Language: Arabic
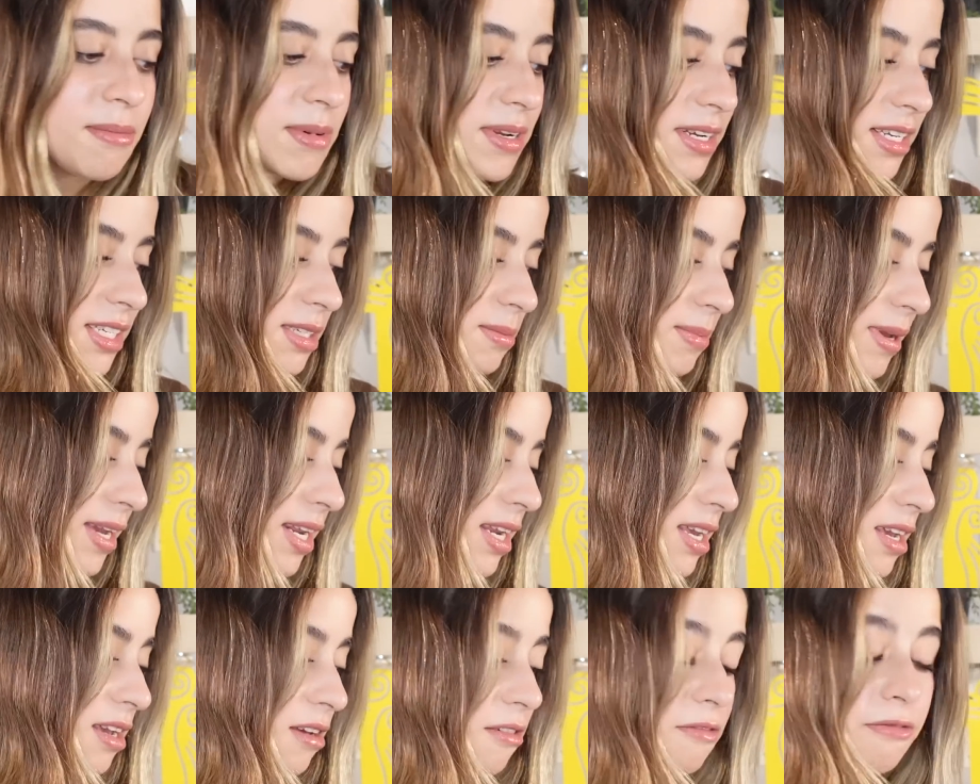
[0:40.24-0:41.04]
بالنسبه
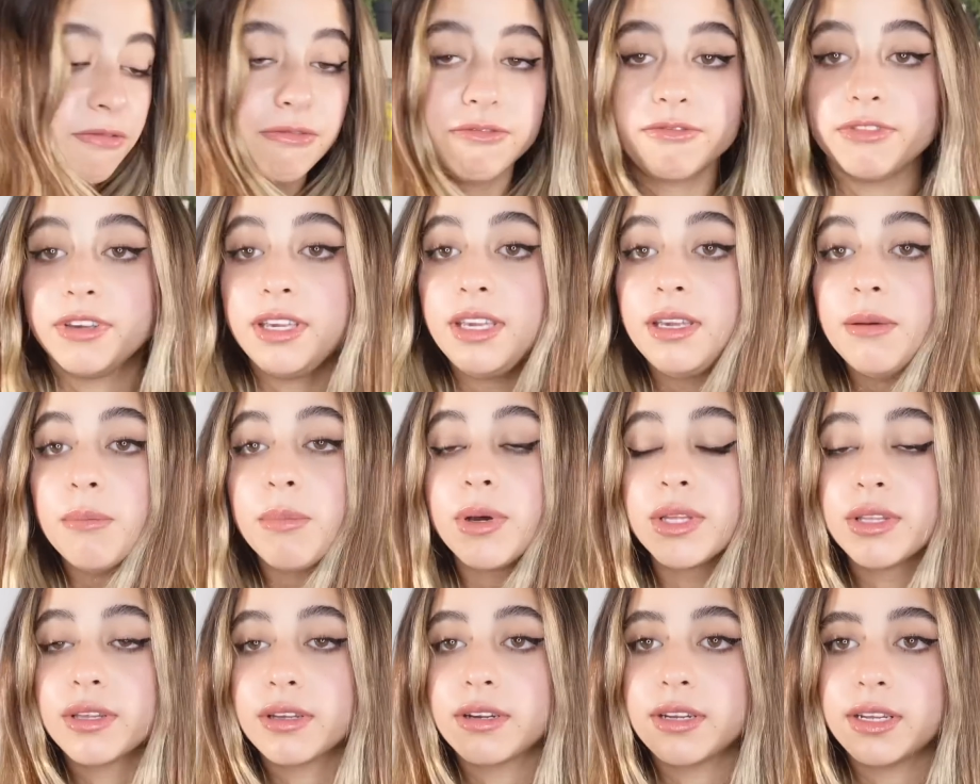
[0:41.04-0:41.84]
لي في
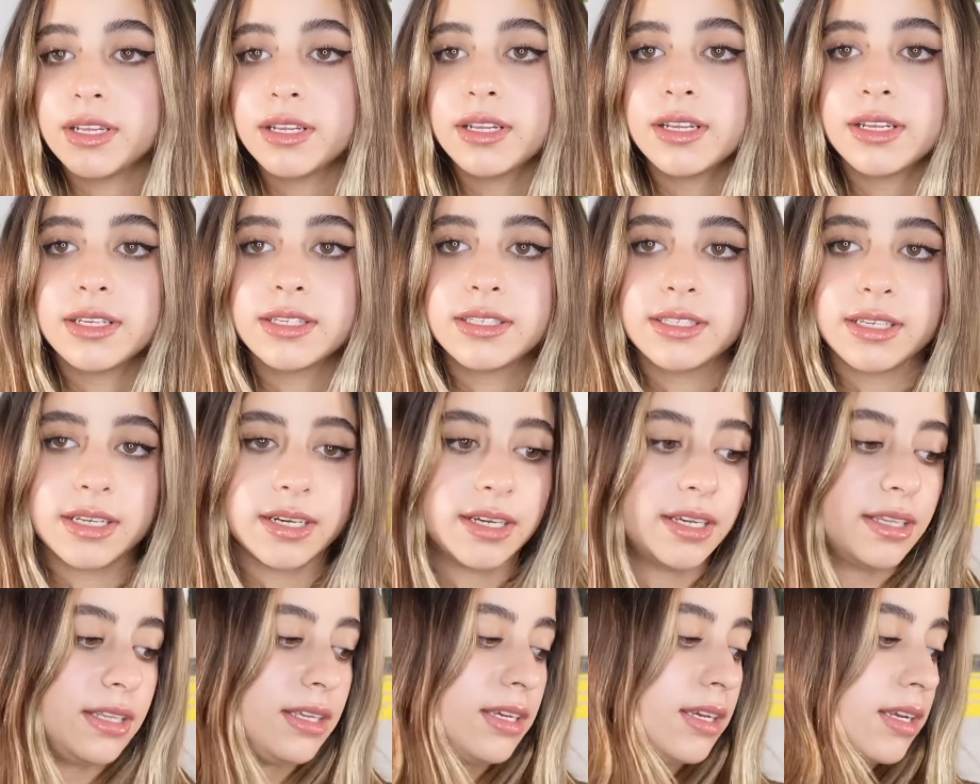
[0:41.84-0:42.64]
بطلين
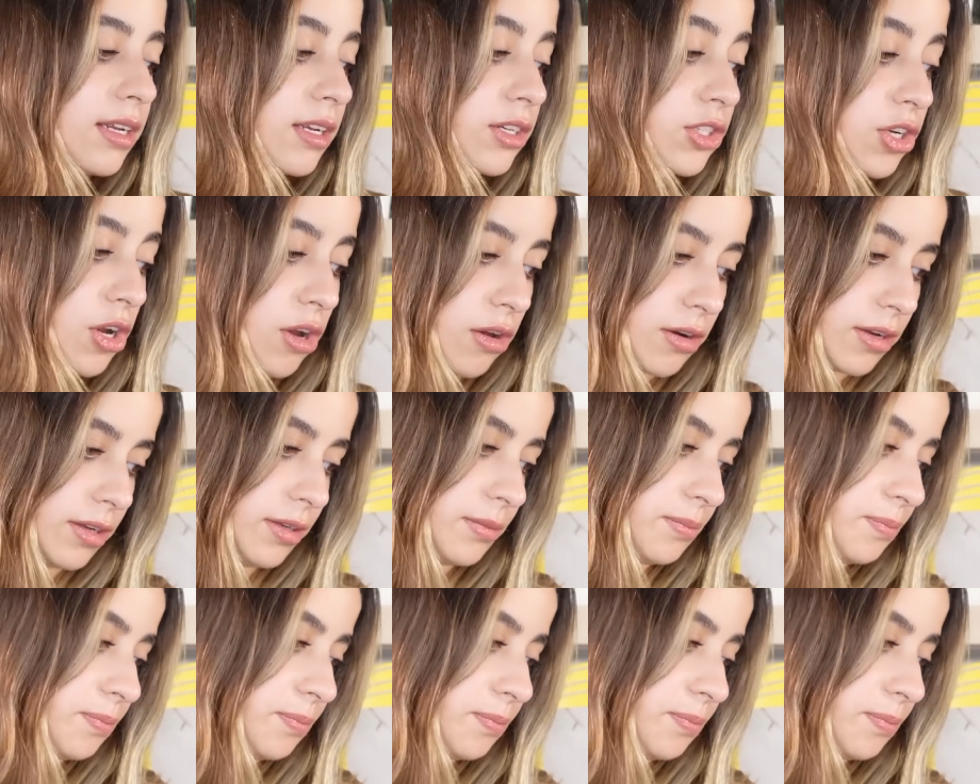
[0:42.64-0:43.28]
السنه دي لشعري